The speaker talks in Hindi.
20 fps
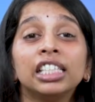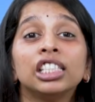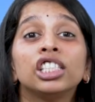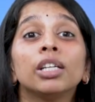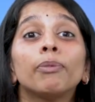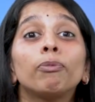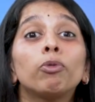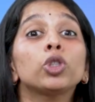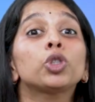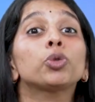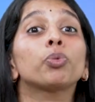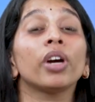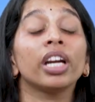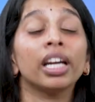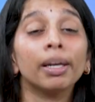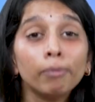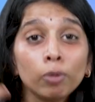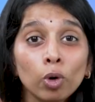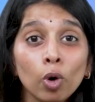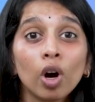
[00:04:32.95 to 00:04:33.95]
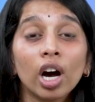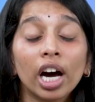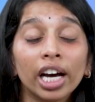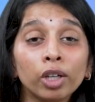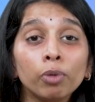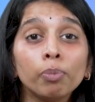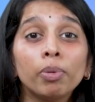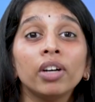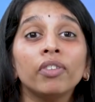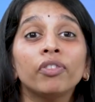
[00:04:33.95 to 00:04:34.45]
जब वो स्वयं को
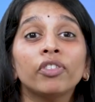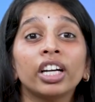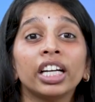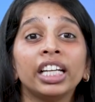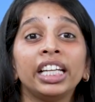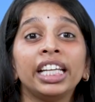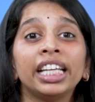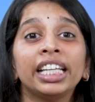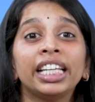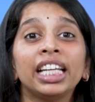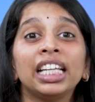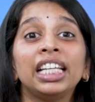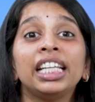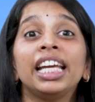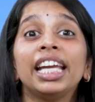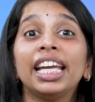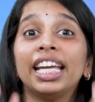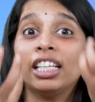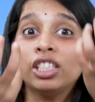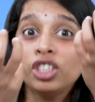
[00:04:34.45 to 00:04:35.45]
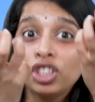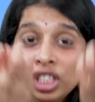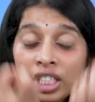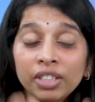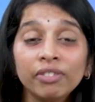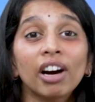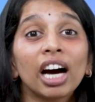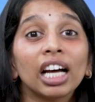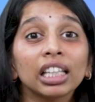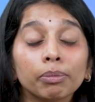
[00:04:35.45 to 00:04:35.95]
अनुभव करने के लिए एक
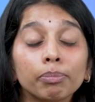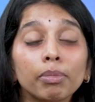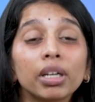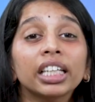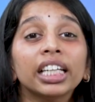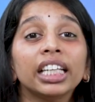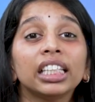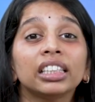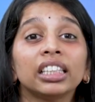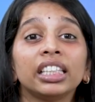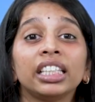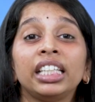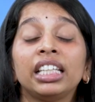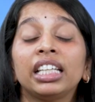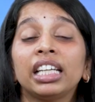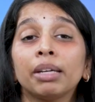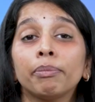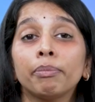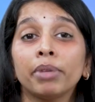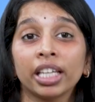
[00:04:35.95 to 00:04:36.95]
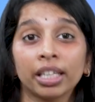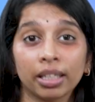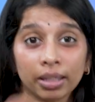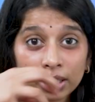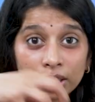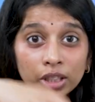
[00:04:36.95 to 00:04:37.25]
जीव आत्मा के तरीके में